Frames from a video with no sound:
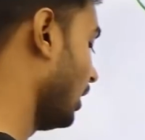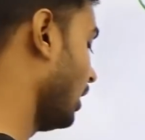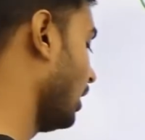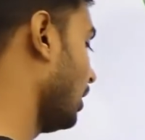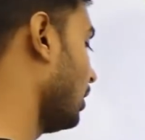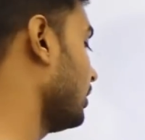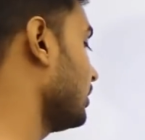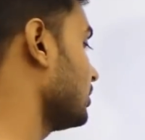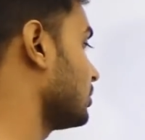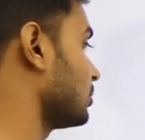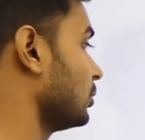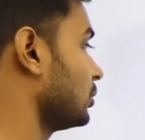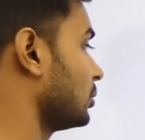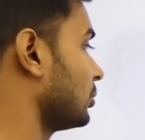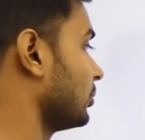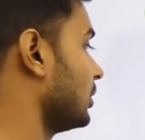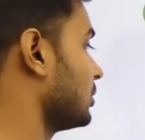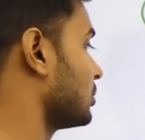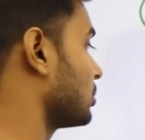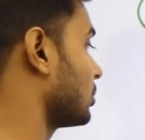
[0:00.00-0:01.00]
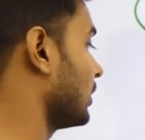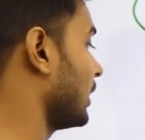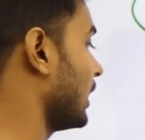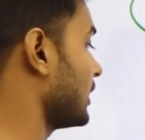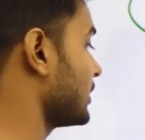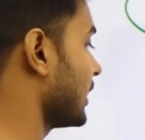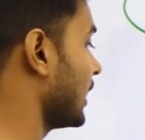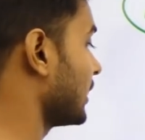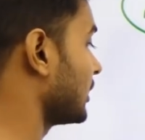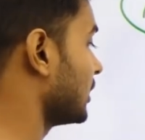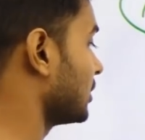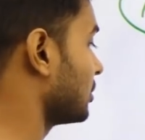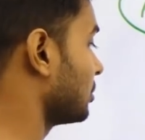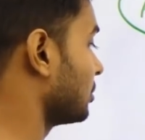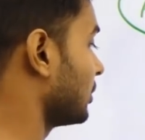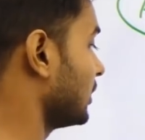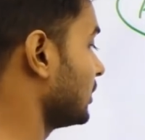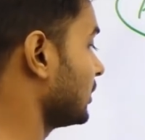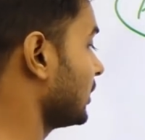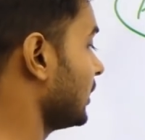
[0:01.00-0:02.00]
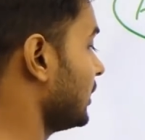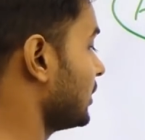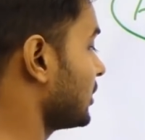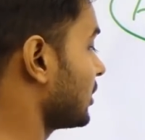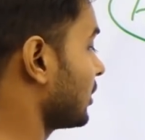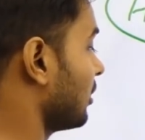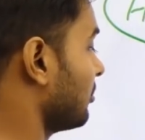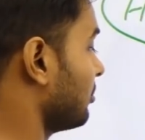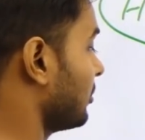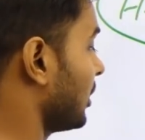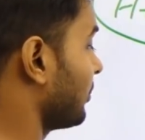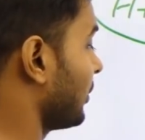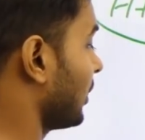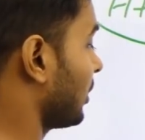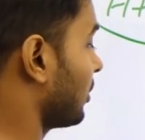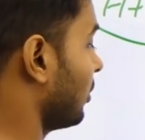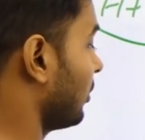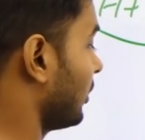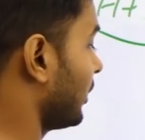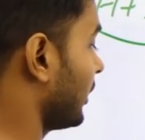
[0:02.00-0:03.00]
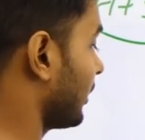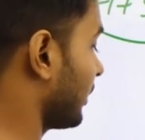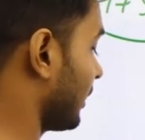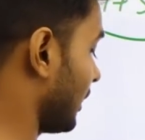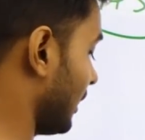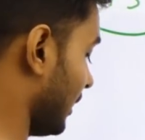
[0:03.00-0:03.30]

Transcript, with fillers: और जो स्टूडेंट जुड़ना चाहते हैं तुरंत इस नंबर पे कांटेक्ट कर